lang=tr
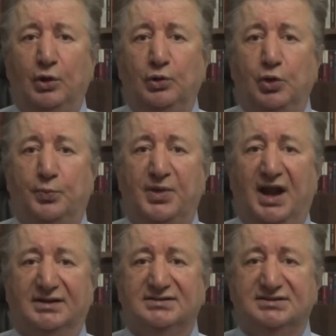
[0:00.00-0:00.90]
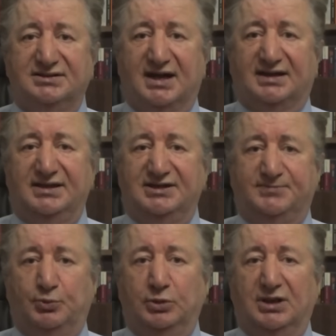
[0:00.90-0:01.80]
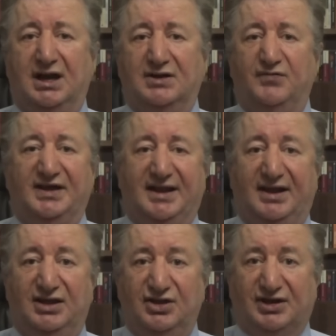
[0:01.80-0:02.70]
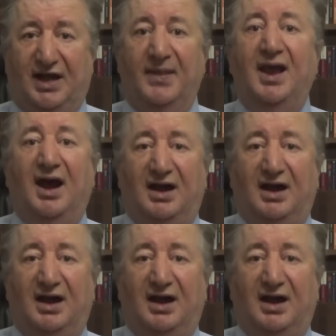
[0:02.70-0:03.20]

Lübnan, Irak, Hizbullah'ı ve de İran